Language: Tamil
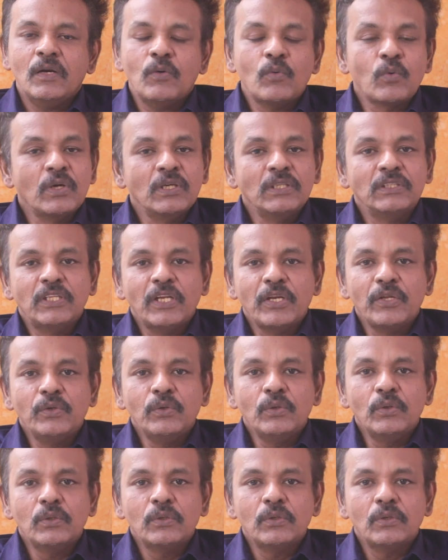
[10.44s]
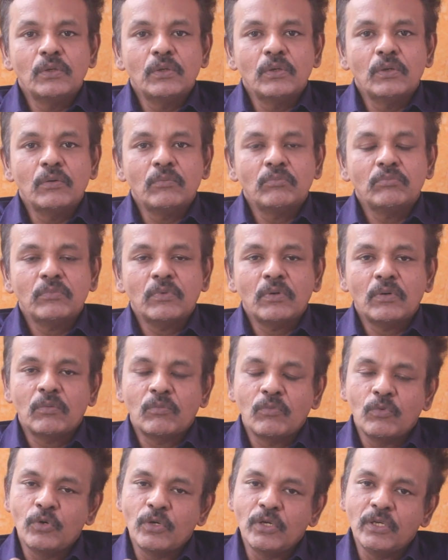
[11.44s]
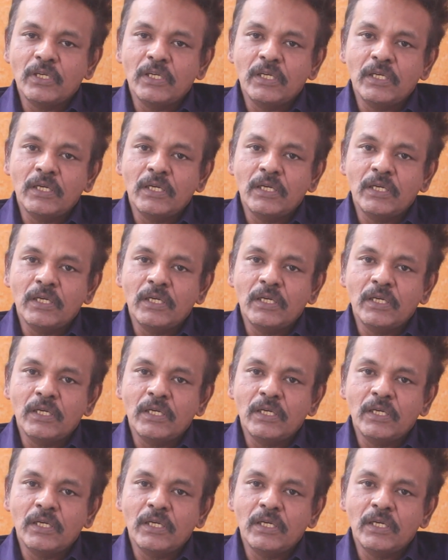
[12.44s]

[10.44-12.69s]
உங்களுக்கு தெரியும் ஒரு